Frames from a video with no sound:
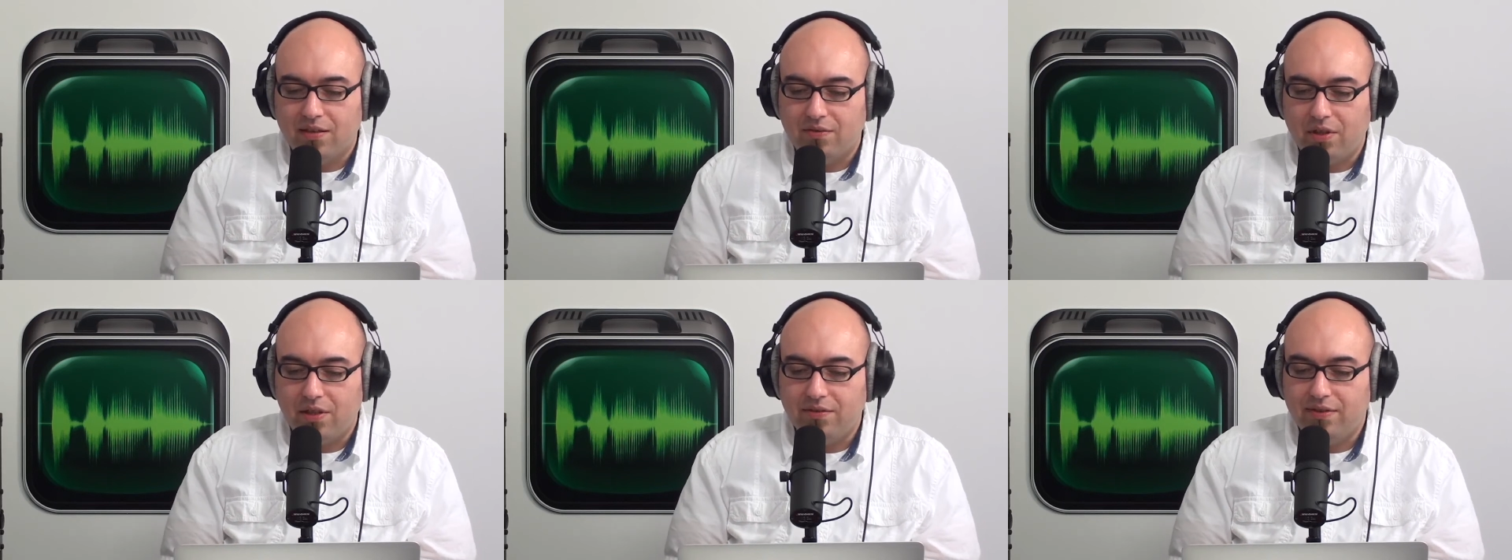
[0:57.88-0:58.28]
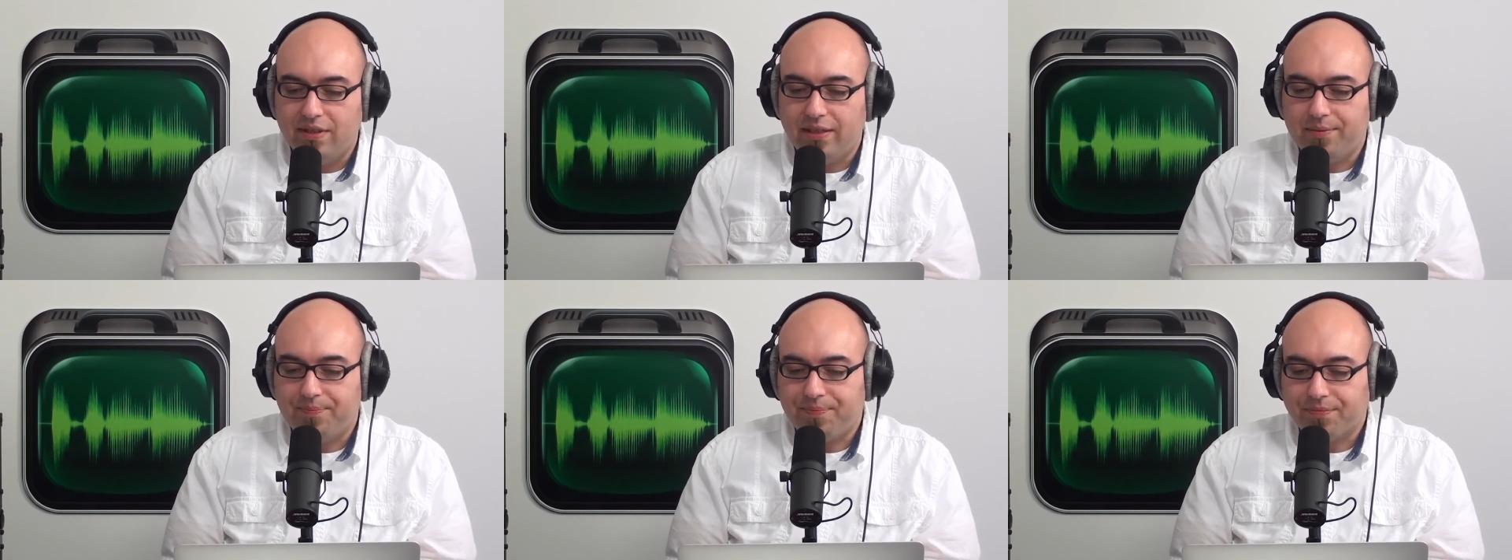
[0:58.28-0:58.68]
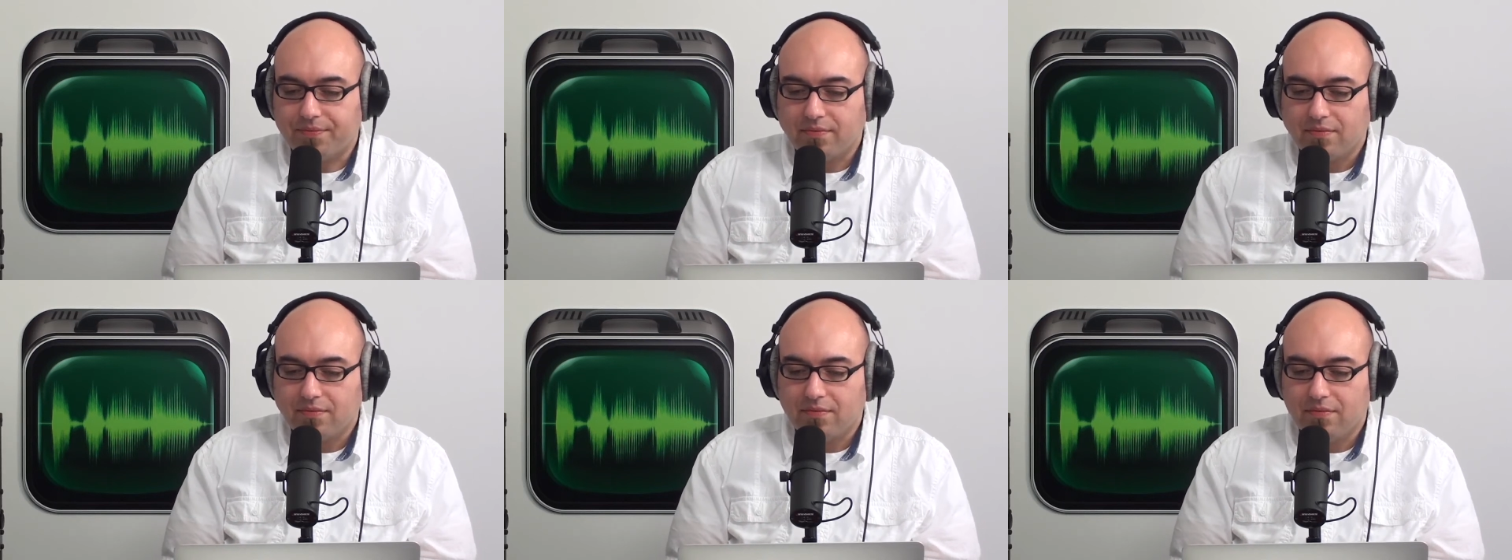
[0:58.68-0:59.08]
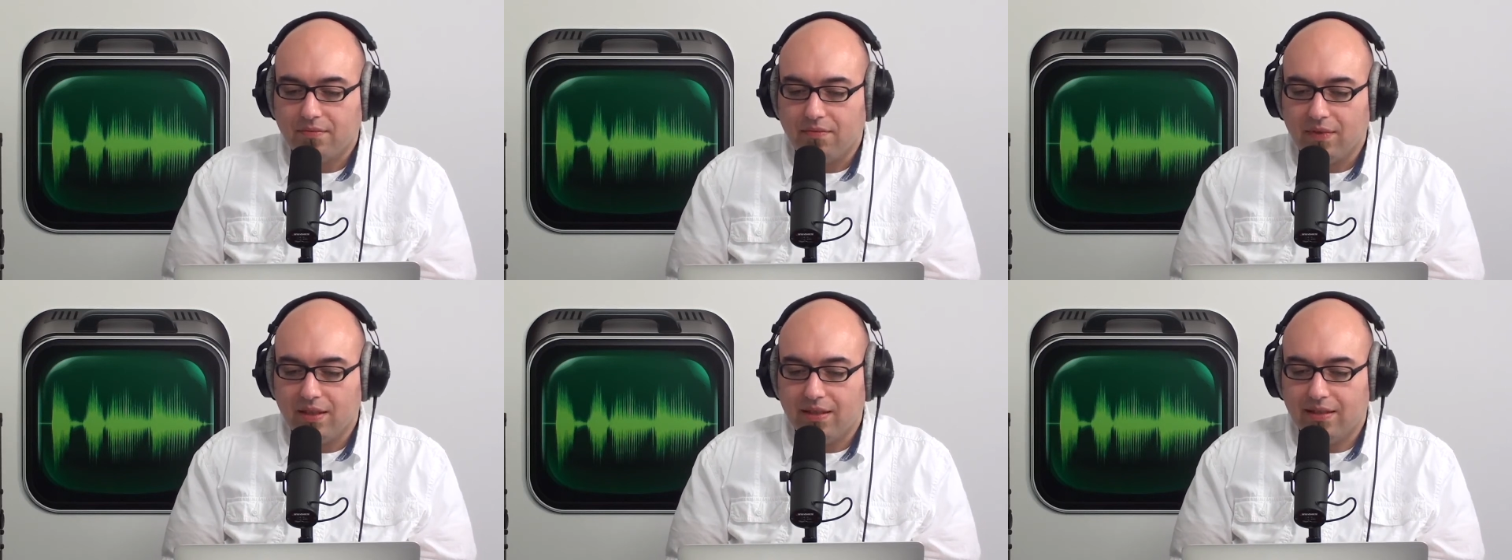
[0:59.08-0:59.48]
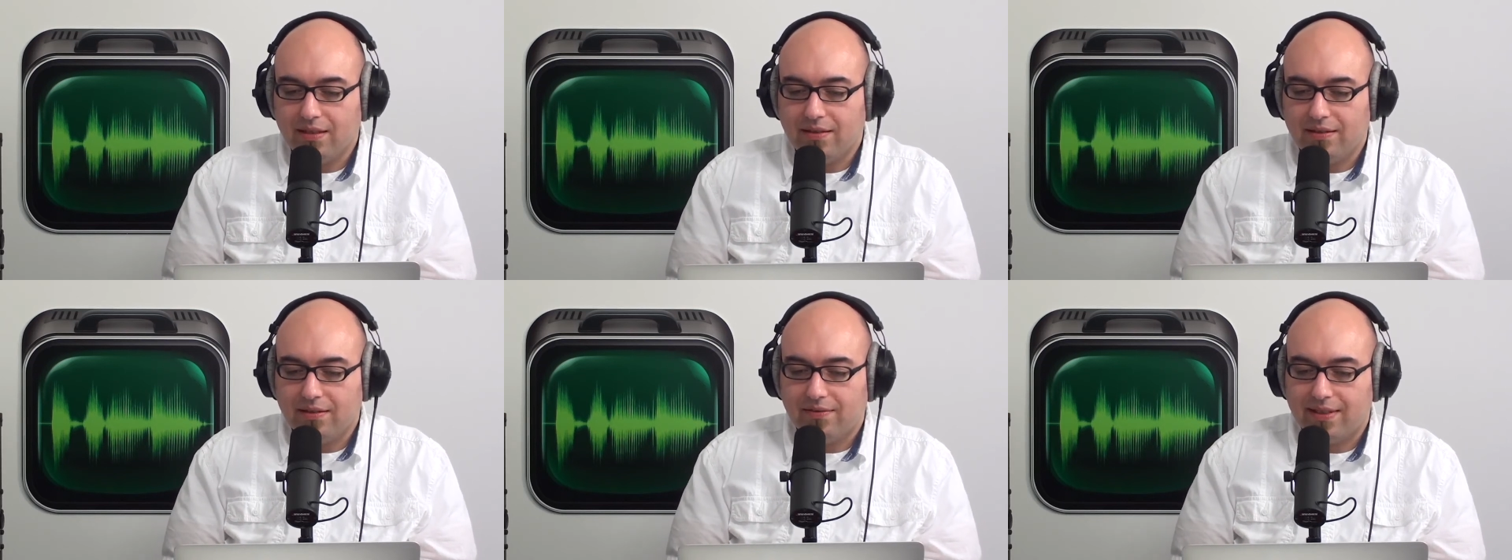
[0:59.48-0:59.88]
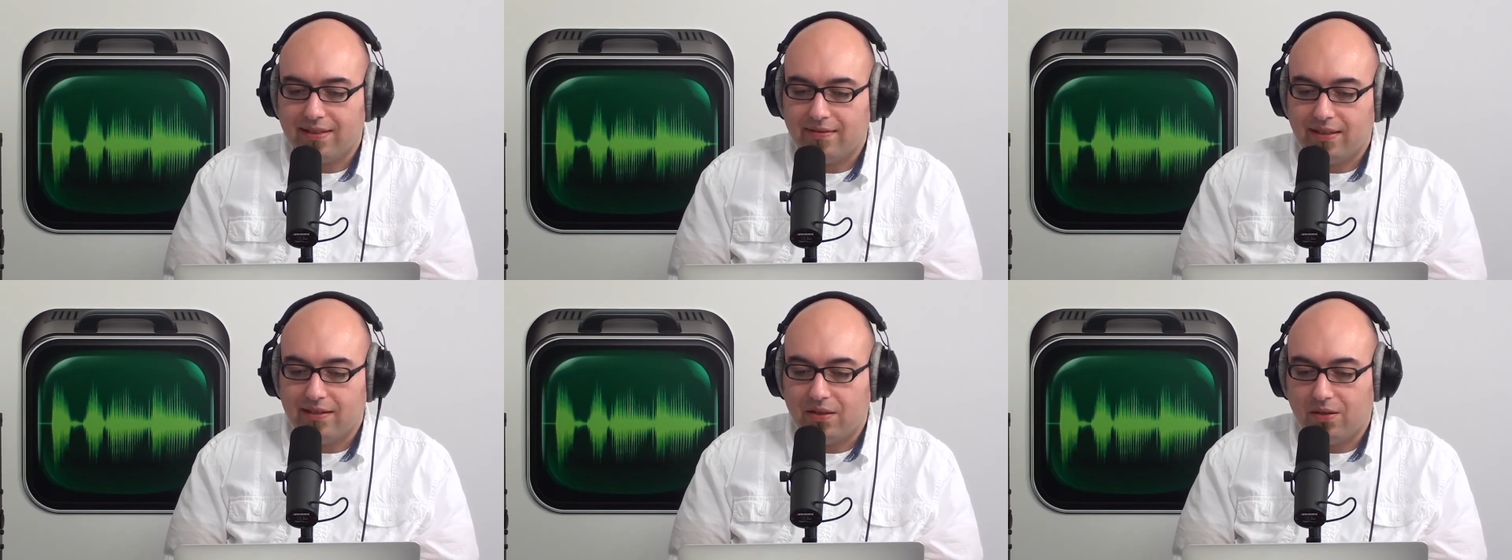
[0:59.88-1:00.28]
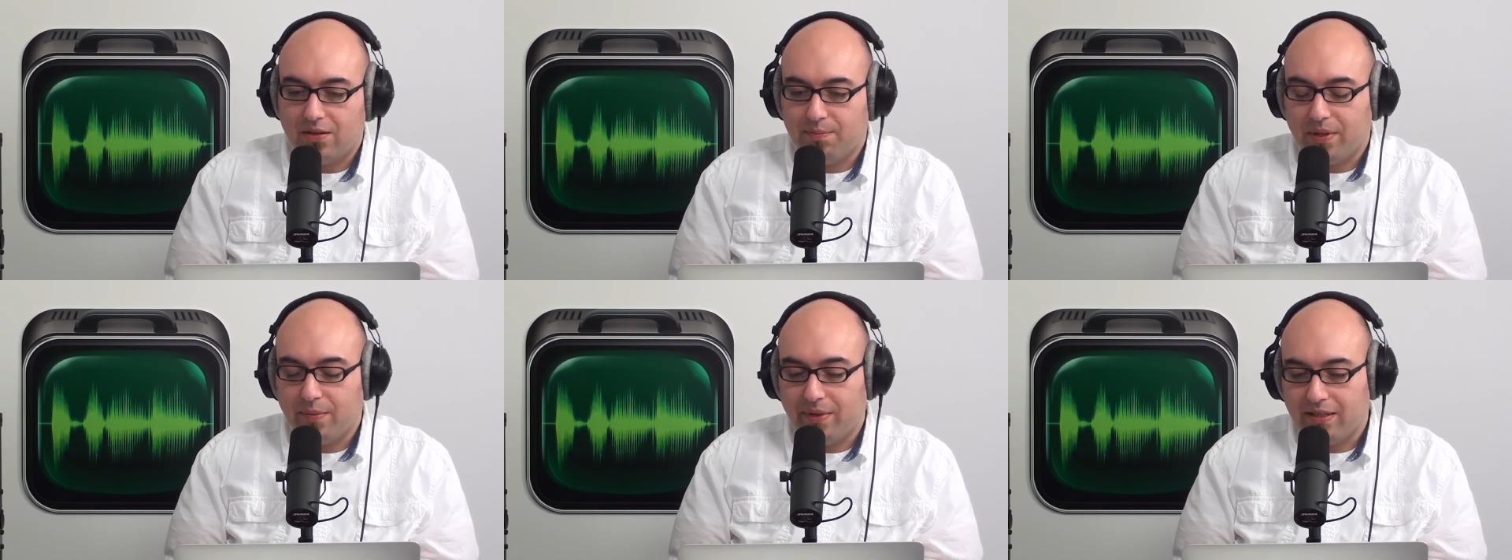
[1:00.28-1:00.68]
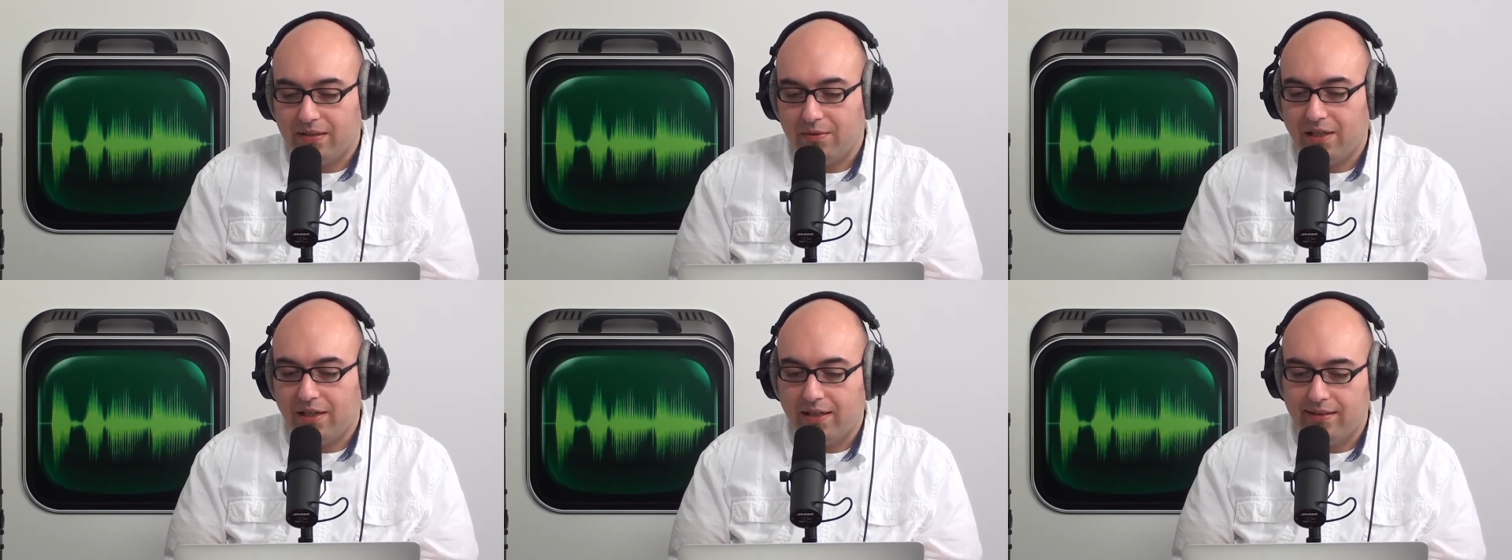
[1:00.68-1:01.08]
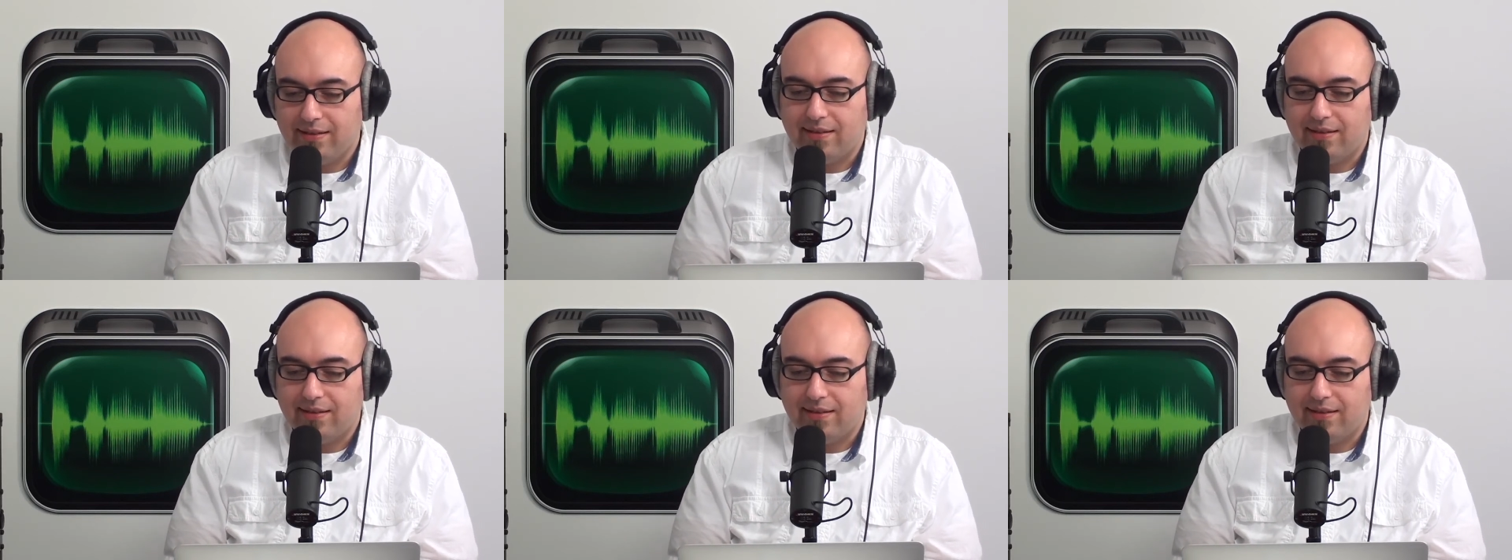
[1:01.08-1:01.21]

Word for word: wollen wir, äh, was wir jetzt auch bei manchen Clients